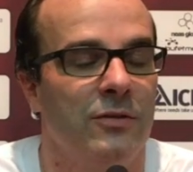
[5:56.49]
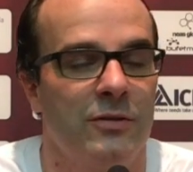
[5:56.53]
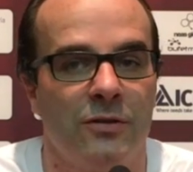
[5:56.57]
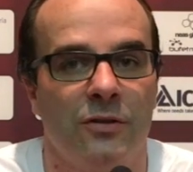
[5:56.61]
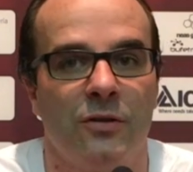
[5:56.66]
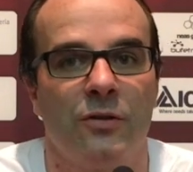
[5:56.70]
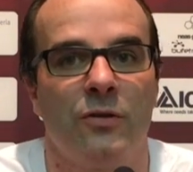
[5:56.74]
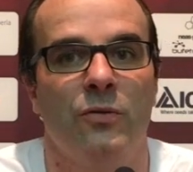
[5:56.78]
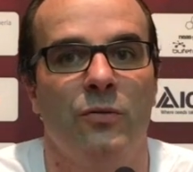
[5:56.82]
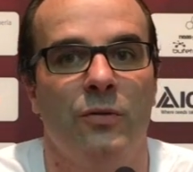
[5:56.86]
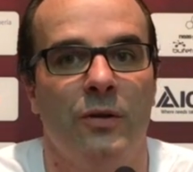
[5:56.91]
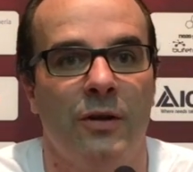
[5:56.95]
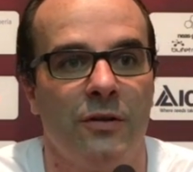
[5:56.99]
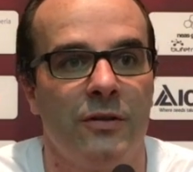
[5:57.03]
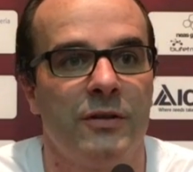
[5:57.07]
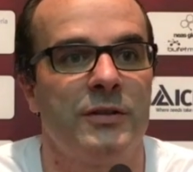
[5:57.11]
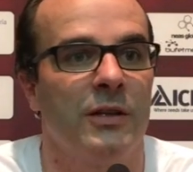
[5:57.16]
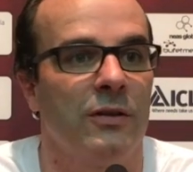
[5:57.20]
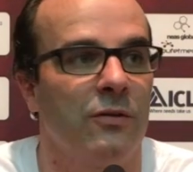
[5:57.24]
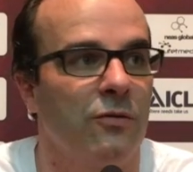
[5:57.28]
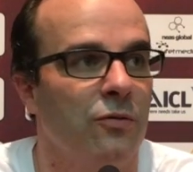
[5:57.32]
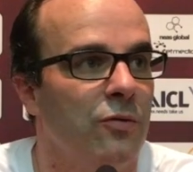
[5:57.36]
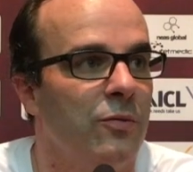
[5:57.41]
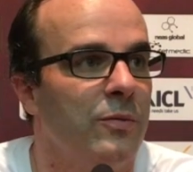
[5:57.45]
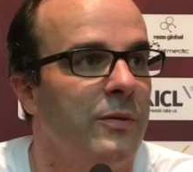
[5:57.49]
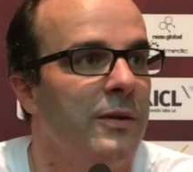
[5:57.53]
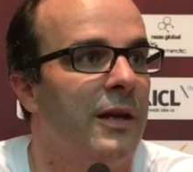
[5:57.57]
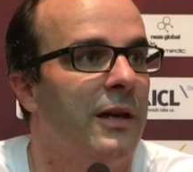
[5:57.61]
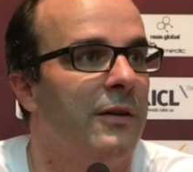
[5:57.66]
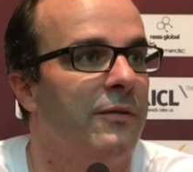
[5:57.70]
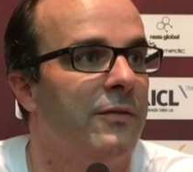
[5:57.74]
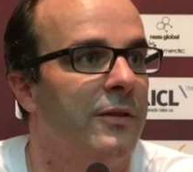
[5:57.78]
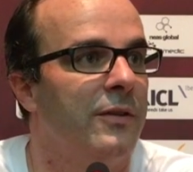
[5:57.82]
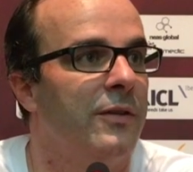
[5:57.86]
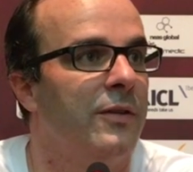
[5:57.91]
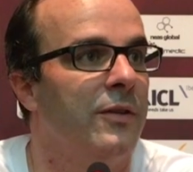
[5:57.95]
es de los jugadores, del club, de la
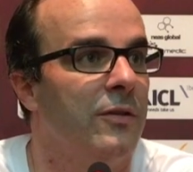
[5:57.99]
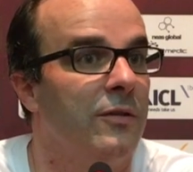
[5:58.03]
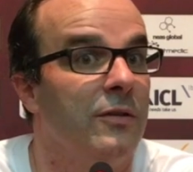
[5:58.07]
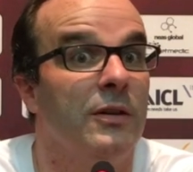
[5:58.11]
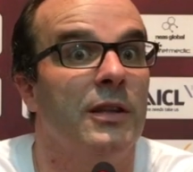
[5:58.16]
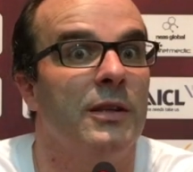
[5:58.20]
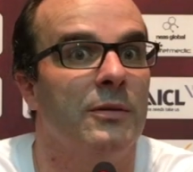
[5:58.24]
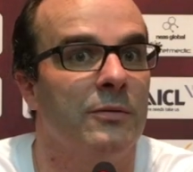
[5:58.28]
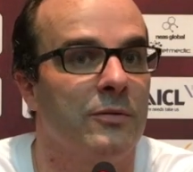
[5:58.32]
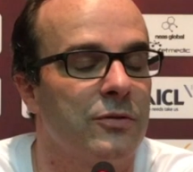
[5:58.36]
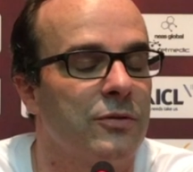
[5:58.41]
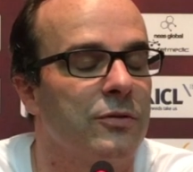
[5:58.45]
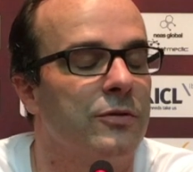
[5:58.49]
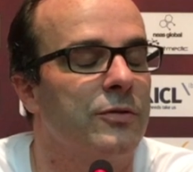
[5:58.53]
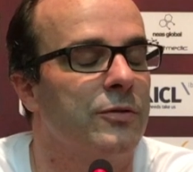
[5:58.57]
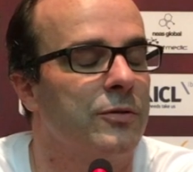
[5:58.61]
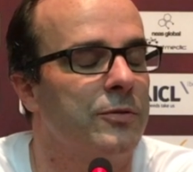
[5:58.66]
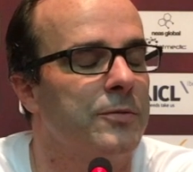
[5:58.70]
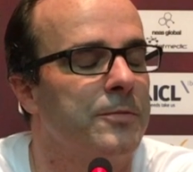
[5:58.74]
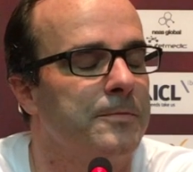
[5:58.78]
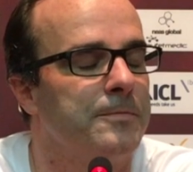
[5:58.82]
afición y de vosotros.